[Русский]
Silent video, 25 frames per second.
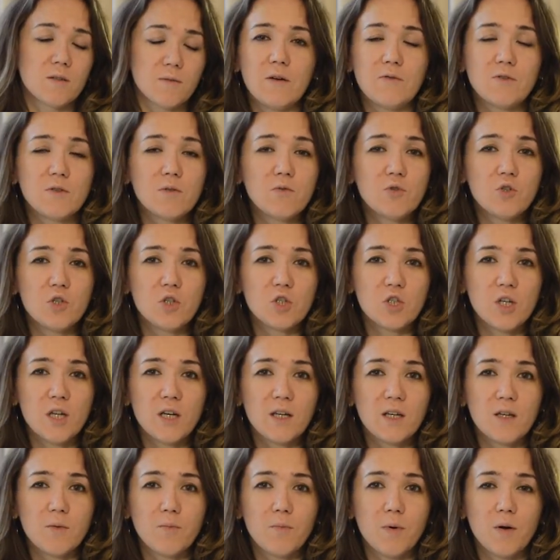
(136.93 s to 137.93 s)
В случае
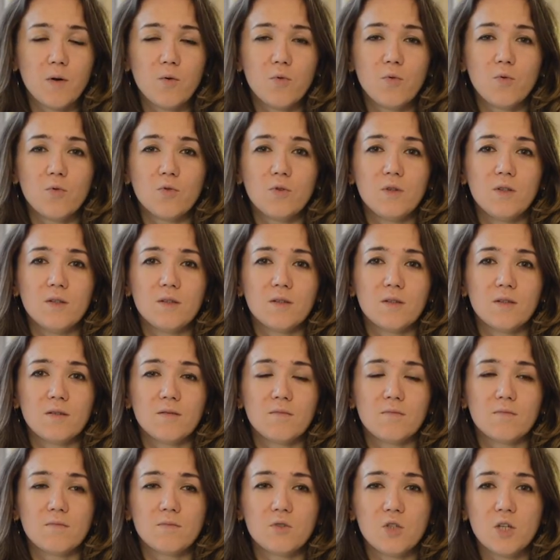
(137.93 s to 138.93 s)
жаркой погоды
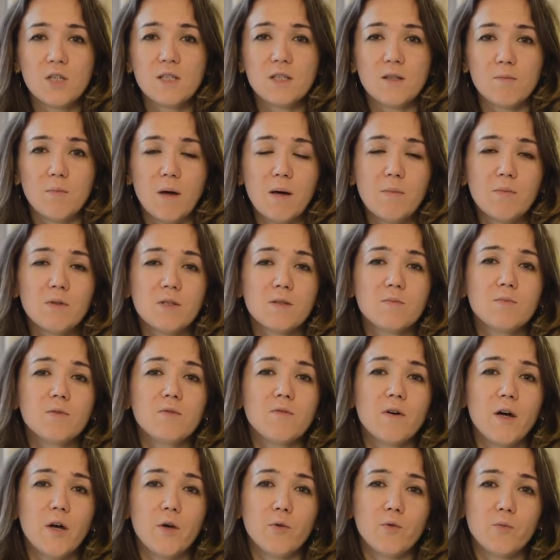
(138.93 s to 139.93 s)
часто мамы
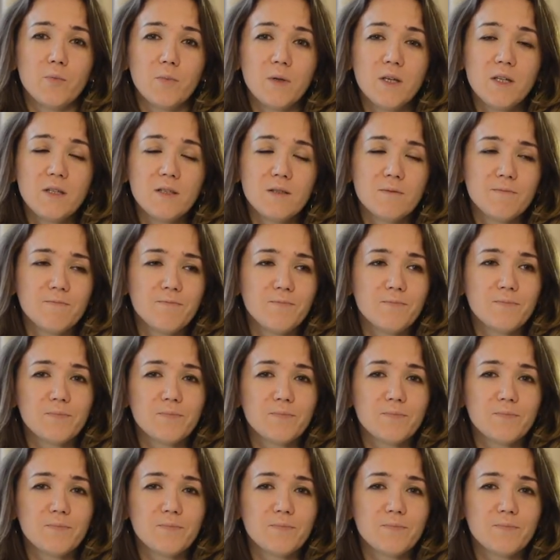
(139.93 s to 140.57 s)
забывают пить,